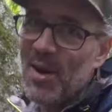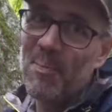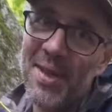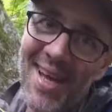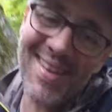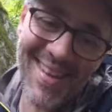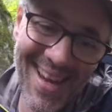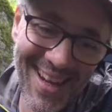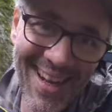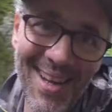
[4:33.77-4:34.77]
Il n'est pas tant
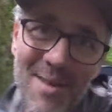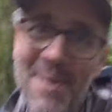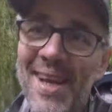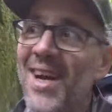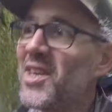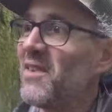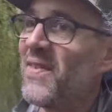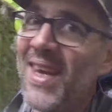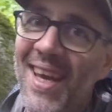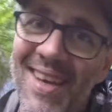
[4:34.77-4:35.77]
serré, là, mais quand j'ai
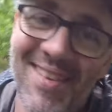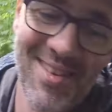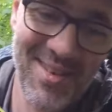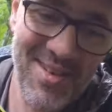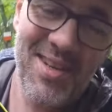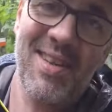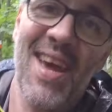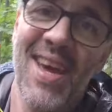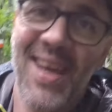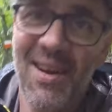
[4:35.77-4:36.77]
viré ça, j'ai dit,
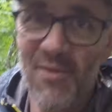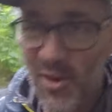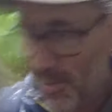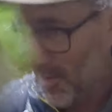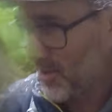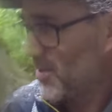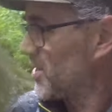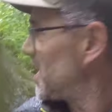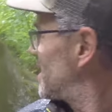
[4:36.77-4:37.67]
hey, crème, faut que je monte ça aux gens.